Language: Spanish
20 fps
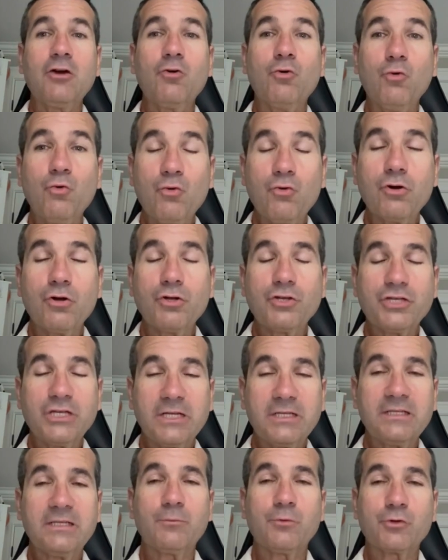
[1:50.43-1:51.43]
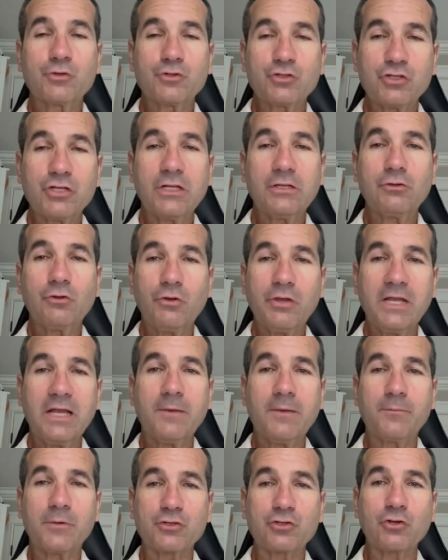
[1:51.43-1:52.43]
un 80% de
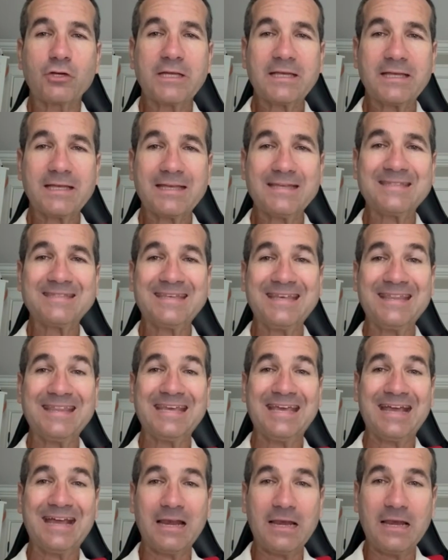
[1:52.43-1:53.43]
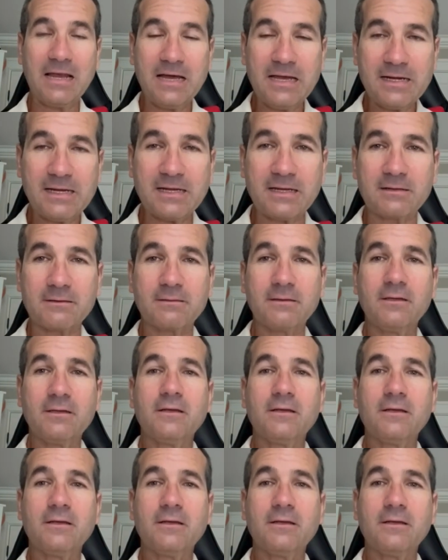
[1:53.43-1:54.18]
las personas que se declaran